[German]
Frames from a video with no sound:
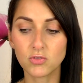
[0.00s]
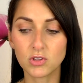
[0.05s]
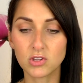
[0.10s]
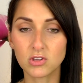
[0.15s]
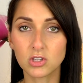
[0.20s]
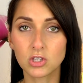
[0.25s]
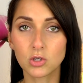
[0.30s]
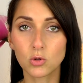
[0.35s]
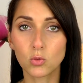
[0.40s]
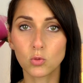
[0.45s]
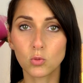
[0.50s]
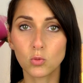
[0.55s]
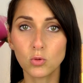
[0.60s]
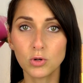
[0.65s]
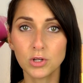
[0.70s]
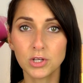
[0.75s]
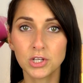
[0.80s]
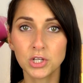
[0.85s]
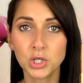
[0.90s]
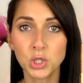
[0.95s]
was ich hier
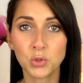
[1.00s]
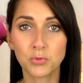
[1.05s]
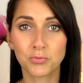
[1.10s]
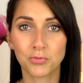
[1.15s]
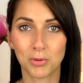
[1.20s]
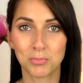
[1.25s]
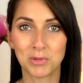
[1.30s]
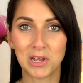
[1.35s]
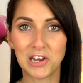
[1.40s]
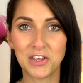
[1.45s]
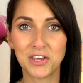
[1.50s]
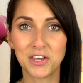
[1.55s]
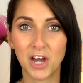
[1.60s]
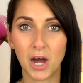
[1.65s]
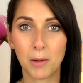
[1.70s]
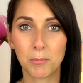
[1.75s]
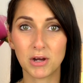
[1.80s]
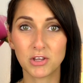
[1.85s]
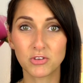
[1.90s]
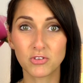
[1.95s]
ohnehin schon vor mir liegen
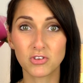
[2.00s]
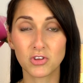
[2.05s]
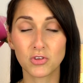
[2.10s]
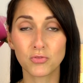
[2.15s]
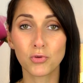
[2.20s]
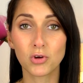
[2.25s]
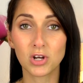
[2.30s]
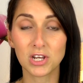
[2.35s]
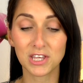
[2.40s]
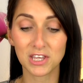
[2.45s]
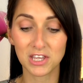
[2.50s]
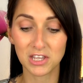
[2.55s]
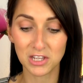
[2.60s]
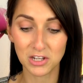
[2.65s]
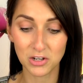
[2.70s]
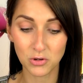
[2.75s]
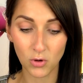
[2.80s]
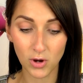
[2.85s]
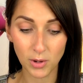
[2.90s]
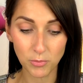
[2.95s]
habe. Also es ist wirklich
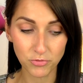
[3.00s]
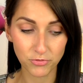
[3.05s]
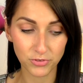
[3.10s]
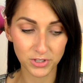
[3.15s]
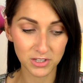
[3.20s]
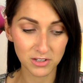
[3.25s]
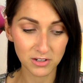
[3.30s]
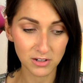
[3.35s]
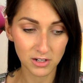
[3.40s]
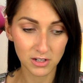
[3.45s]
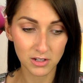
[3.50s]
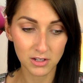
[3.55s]
enorm viel.